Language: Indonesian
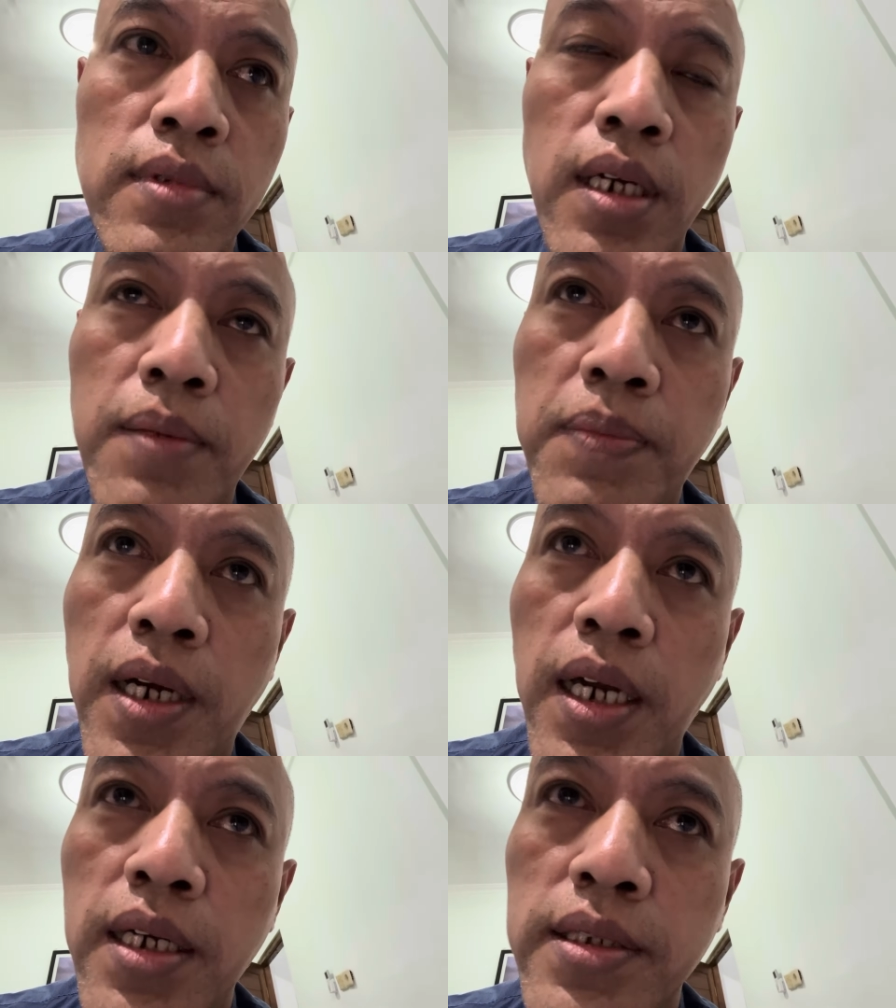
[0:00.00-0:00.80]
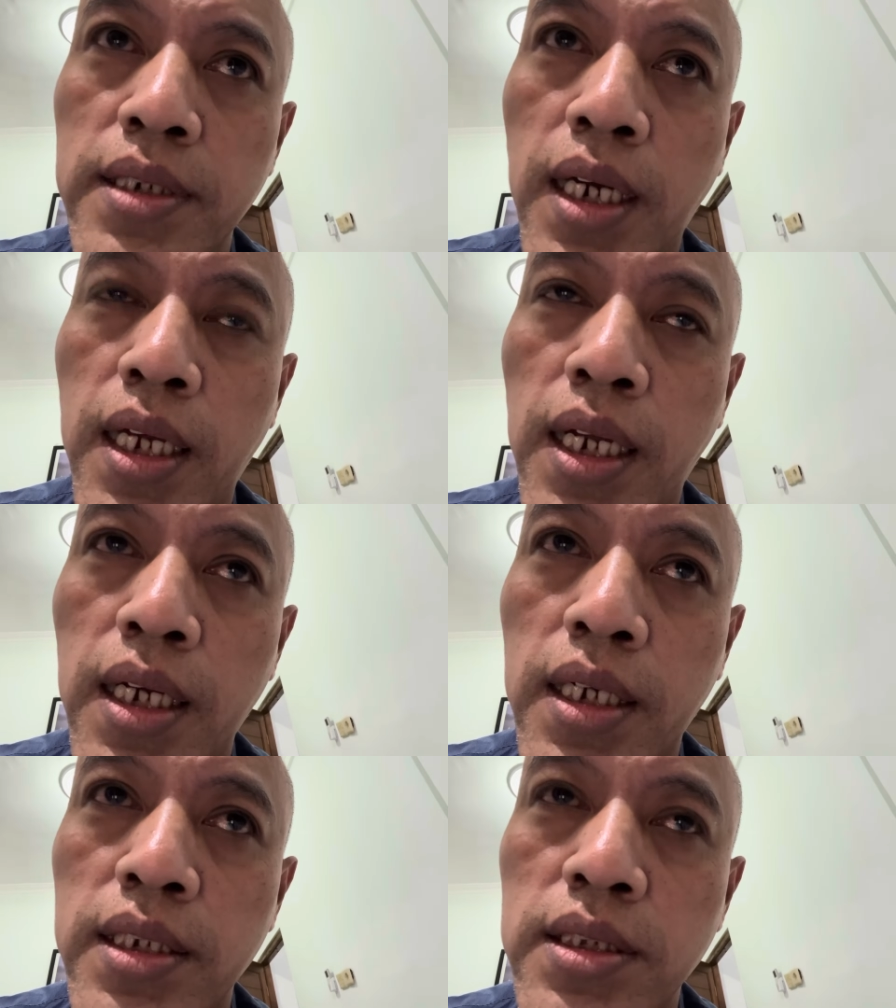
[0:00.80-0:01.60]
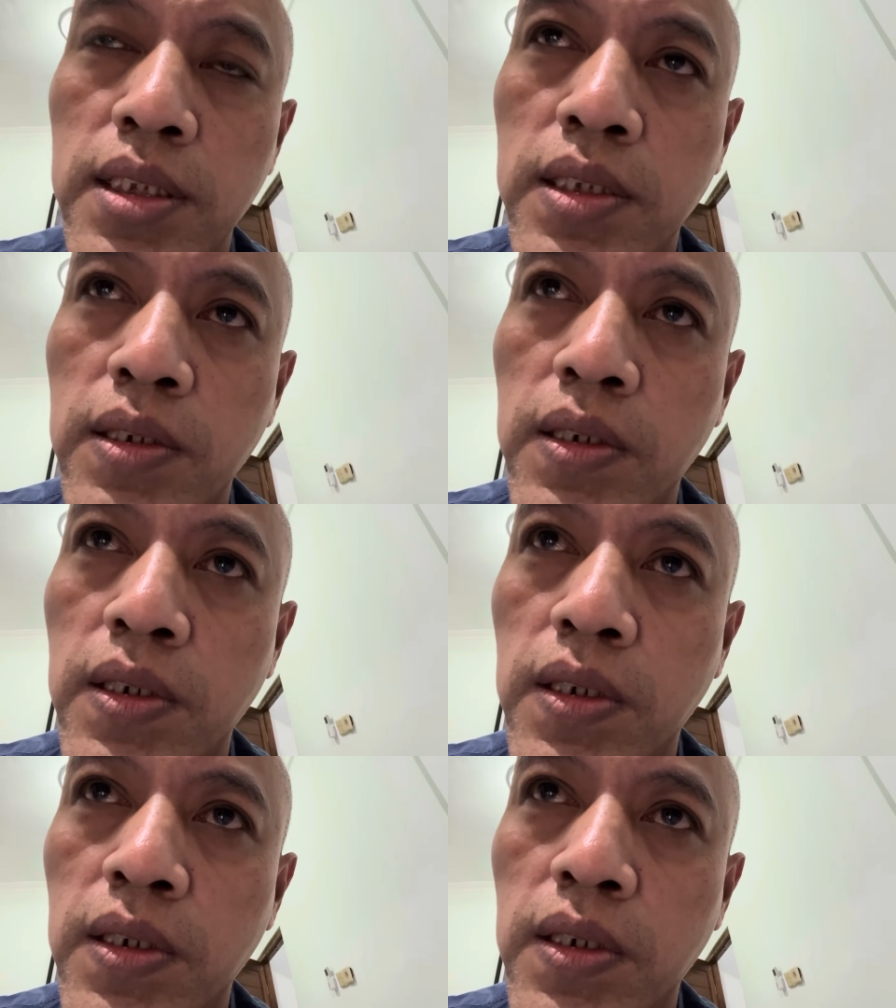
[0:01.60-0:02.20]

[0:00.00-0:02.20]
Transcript: apa sekarang keris itu